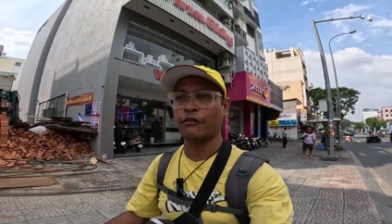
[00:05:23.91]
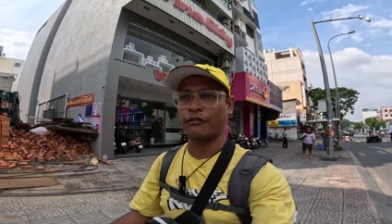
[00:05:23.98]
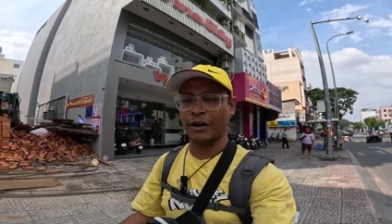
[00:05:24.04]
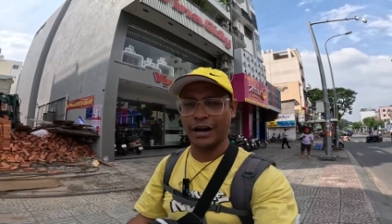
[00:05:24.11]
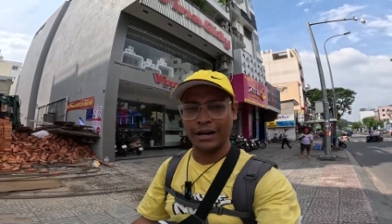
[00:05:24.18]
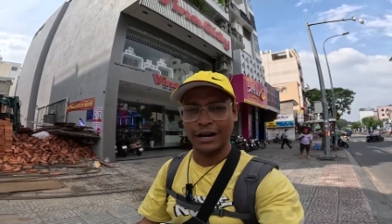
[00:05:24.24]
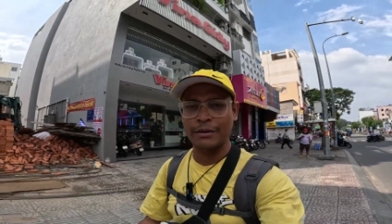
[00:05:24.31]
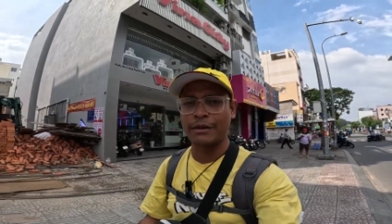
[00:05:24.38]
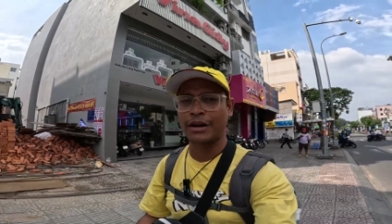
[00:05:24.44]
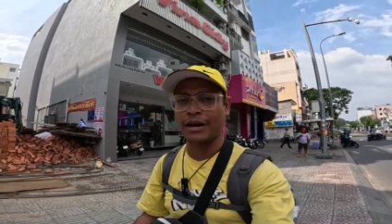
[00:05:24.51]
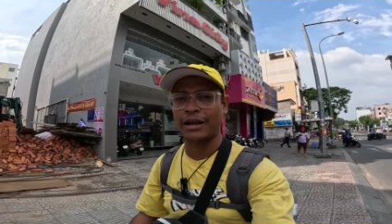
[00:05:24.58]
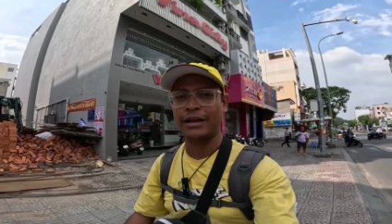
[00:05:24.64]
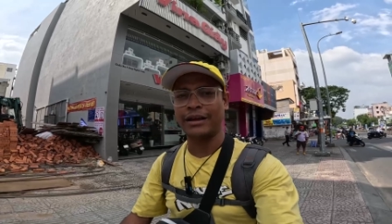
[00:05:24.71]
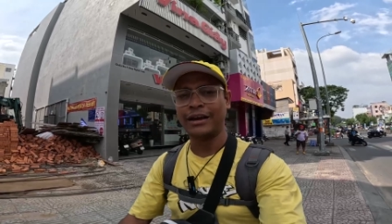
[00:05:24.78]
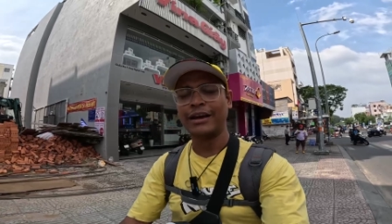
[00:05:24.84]
फ्रेंडली मिल
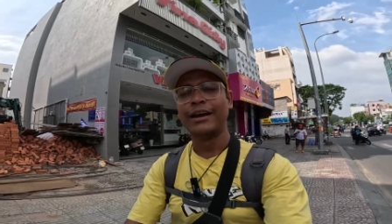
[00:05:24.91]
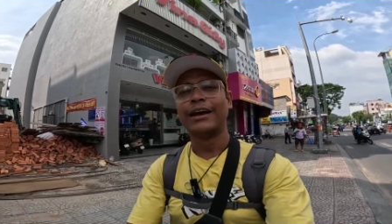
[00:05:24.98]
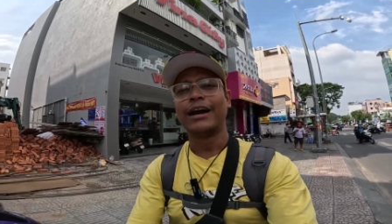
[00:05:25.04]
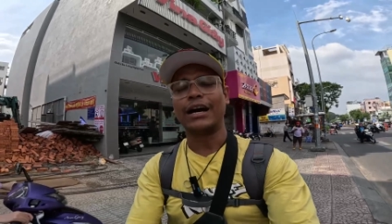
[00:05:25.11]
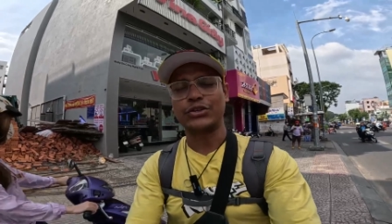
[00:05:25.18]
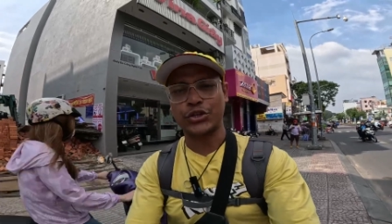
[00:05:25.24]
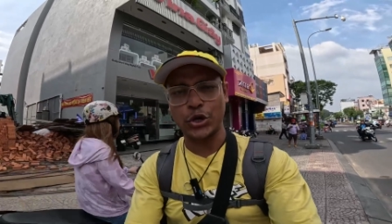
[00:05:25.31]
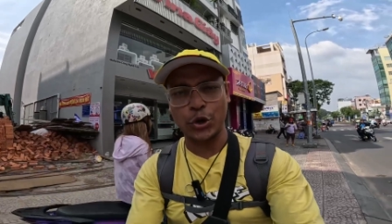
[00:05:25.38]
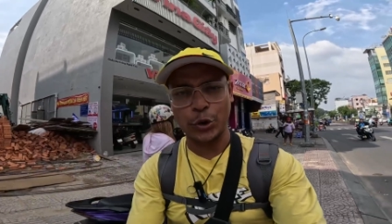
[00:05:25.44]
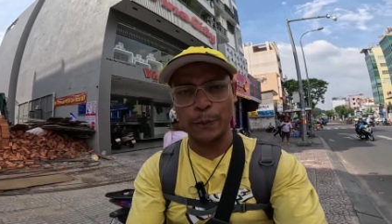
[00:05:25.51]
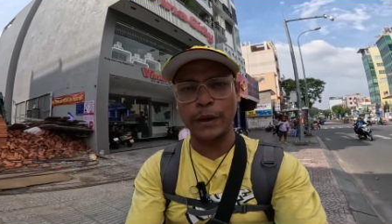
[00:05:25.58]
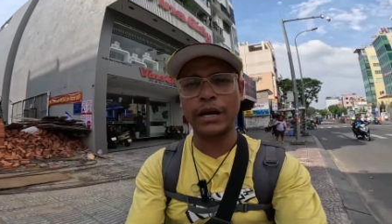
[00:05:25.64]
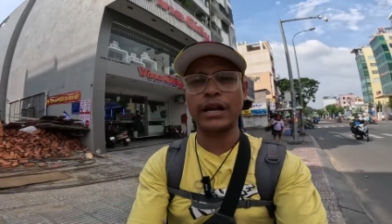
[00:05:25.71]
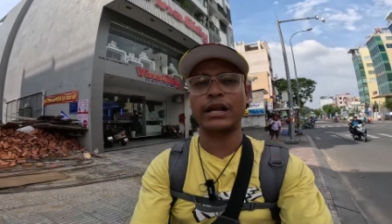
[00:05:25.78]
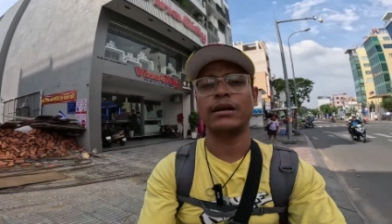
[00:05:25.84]
रहे हैं अच्छे लोग
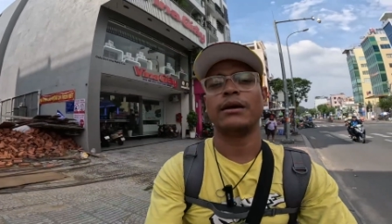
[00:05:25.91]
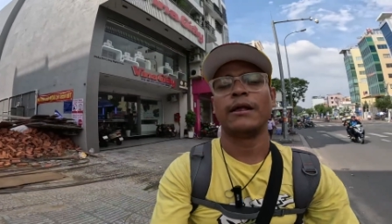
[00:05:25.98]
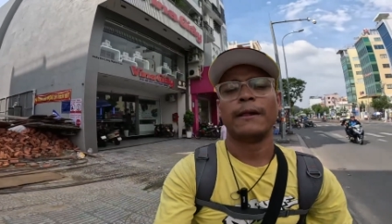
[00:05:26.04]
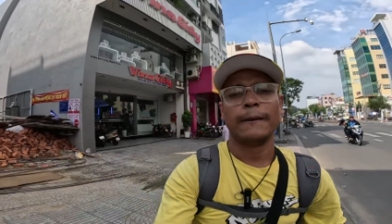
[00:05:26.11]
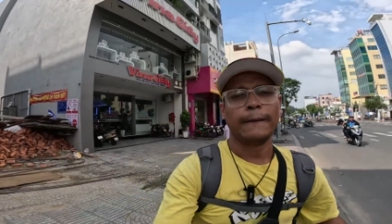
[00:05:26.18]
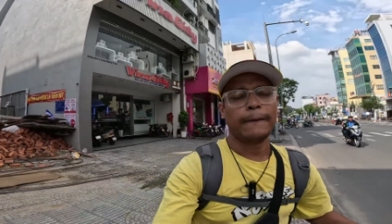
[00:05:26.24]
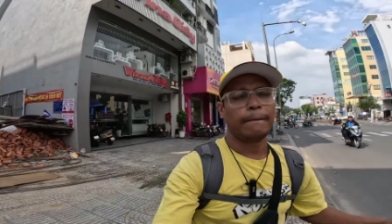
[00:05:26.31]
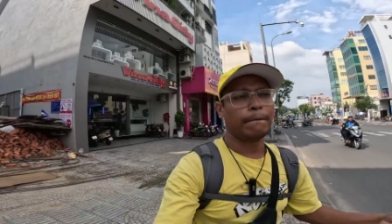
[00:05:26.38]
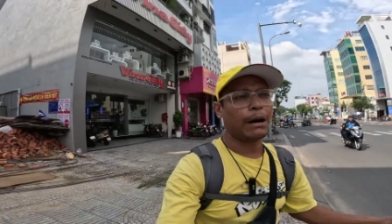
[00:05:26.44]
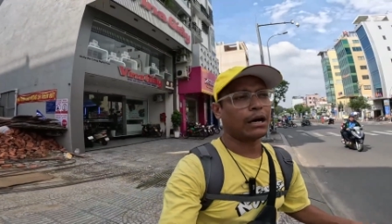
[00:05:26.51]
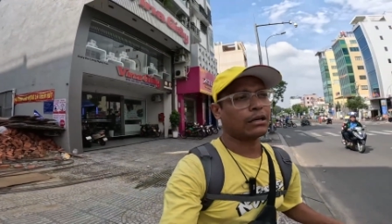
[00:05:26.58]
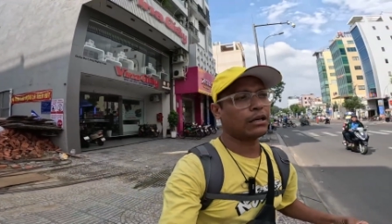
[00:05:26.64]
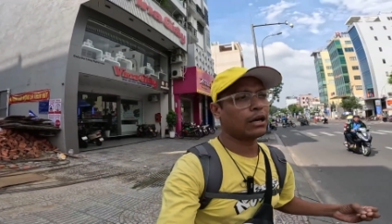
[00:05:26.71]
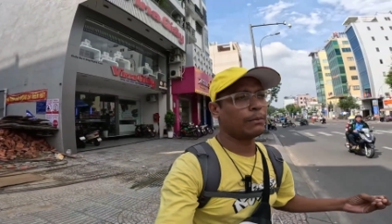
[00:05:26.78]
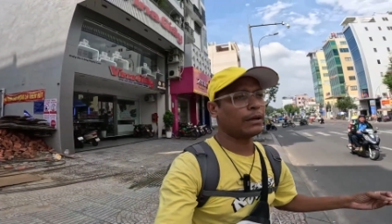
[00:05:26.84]
मिल रहे हैं
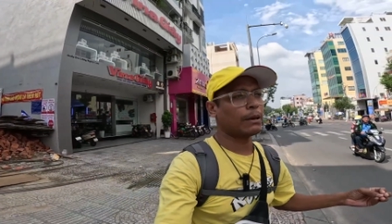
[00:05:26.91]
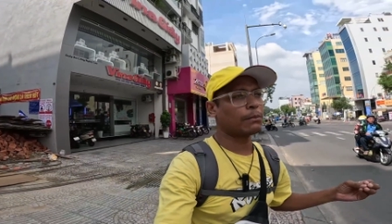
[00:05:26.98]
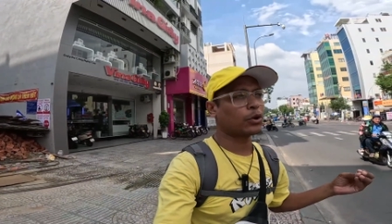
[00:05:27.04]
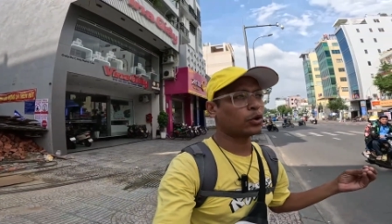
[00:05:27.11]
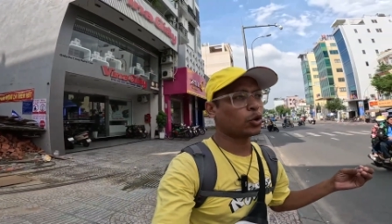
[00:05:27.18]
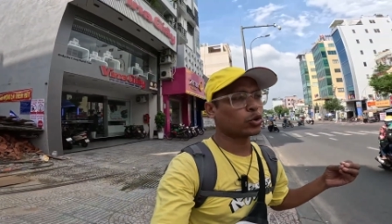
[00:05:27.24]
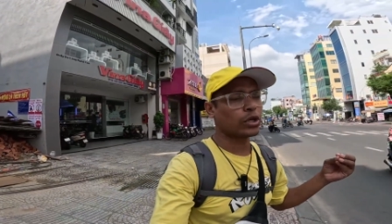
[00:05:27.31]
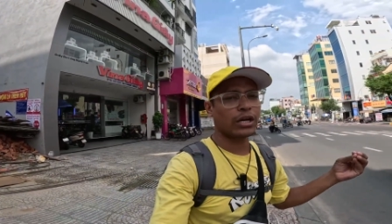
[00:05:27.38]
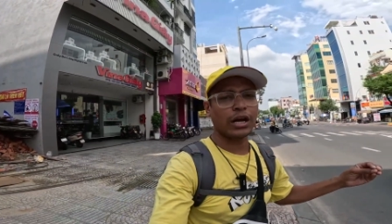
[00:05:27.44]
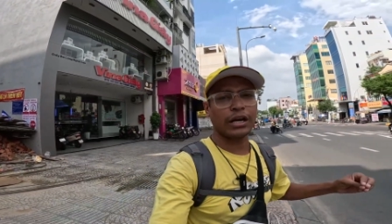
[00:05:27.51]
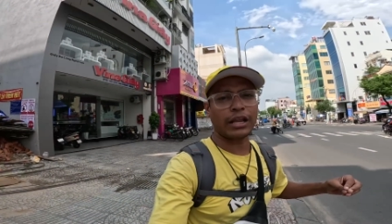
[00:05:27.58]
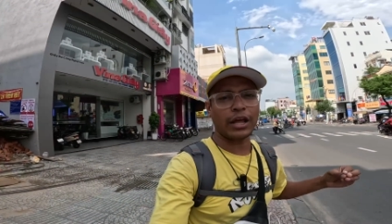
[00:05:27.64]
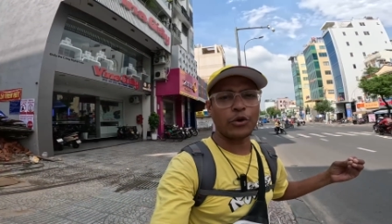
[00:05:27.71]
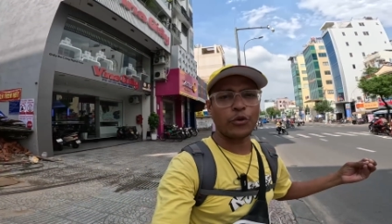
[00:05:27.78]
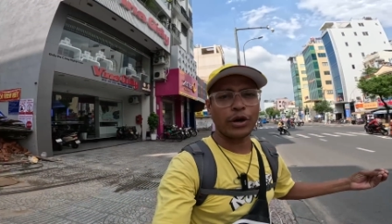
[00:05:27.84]
बाकी अभी हमको दो तीन
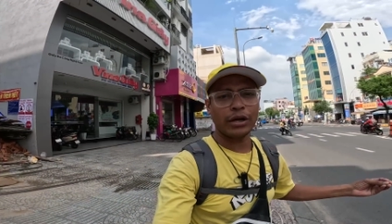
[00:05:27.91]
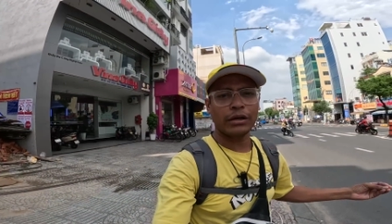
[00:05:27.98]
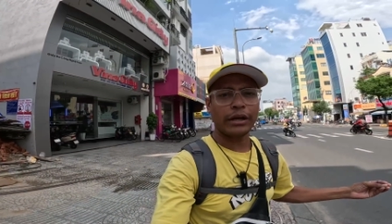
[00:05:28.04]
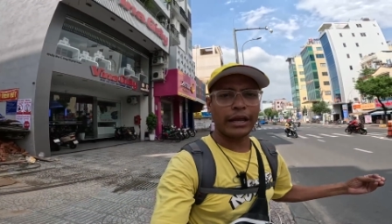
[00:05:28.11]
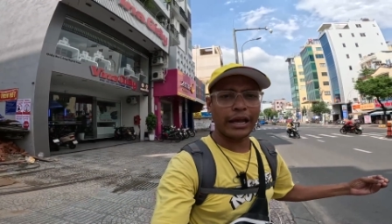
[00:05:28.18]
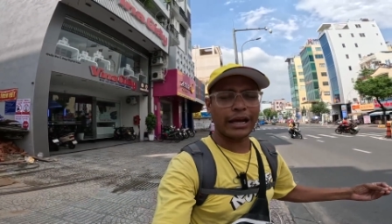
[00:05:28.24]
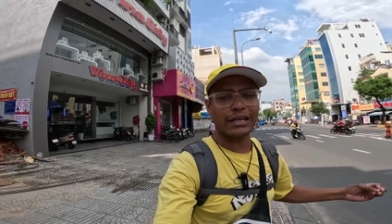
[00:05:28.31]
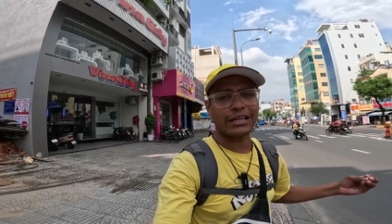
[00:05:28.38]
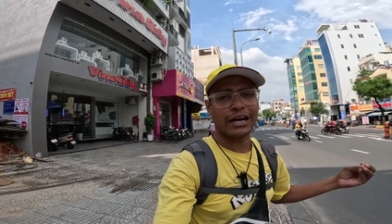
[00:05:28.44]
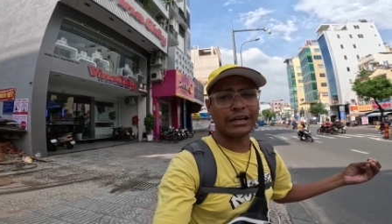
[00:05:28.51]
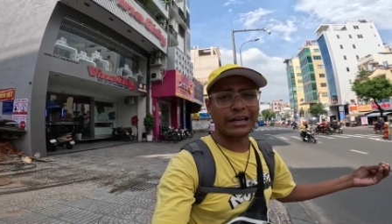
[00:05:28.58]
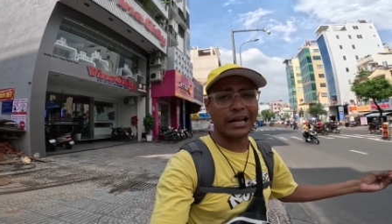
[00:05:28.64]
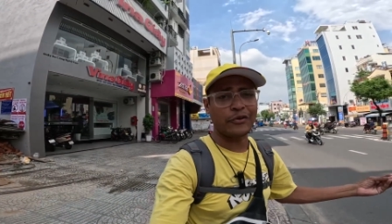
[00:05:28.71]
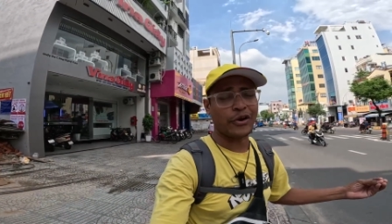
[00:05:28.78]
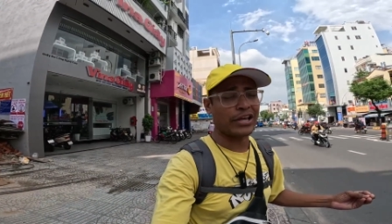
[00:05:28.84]
घंटे ही हुए एक आध
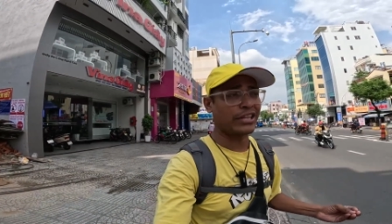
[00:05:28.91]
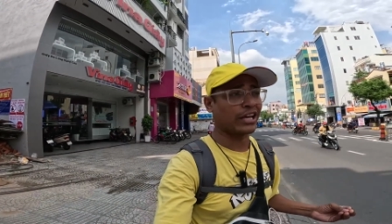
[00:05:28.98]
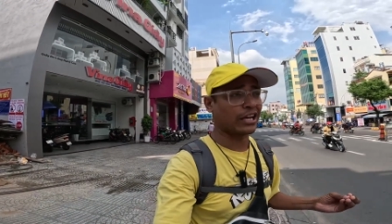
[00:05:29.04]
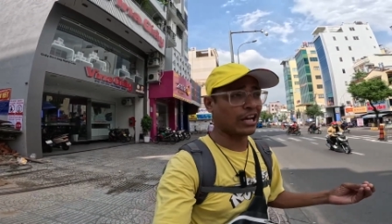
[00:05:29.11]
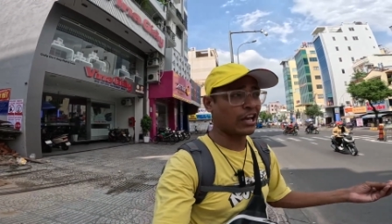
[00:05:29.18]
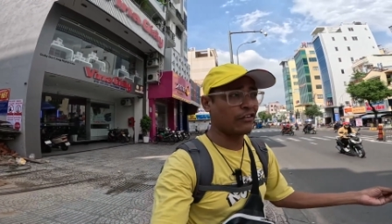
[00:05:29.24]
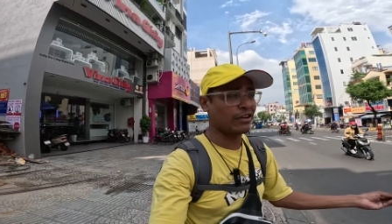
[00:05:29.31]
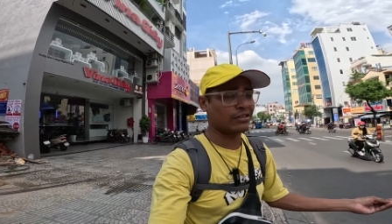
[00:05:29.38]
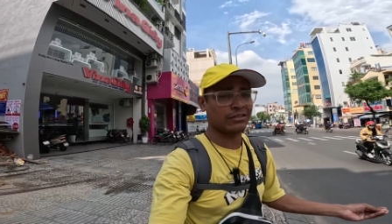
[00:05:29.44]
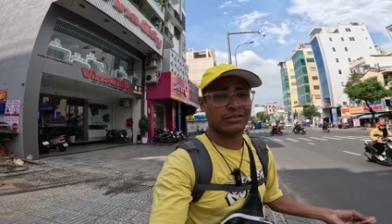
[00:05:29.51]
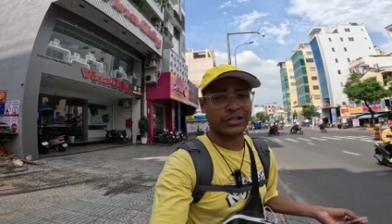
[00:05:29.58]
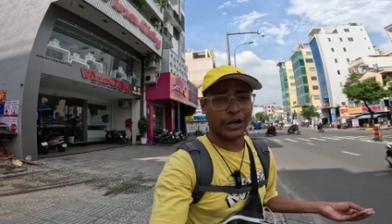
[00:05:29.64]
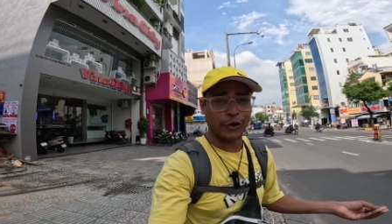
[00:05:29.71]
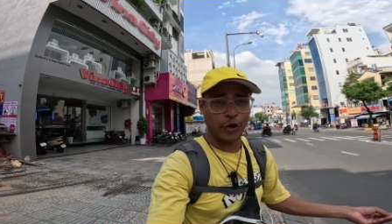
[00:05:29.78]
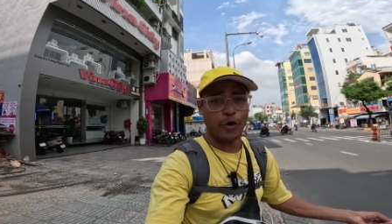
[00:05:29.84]
घंटा ही हुआ है निकले हुए
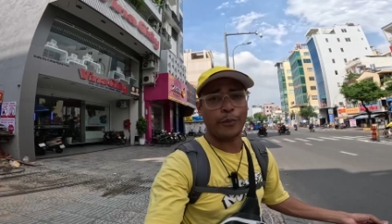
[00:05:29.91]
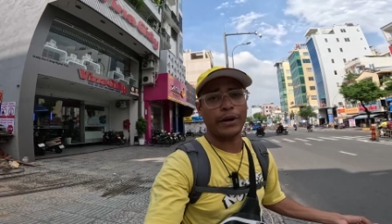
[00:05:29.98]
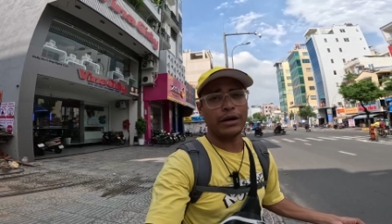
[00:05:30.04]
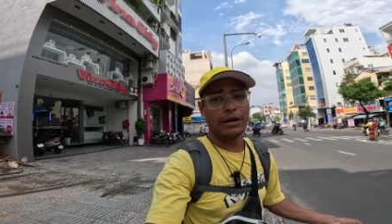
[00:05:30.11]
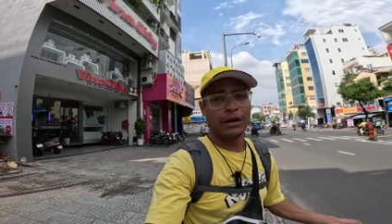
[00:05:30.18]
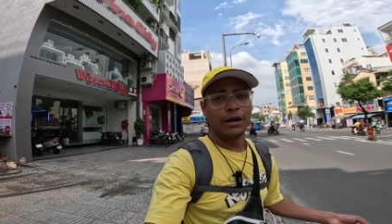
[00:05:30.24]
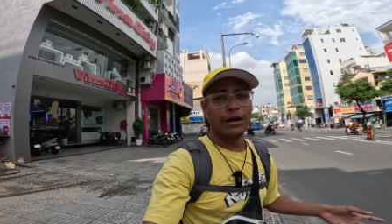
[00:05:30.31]
सड़कों पर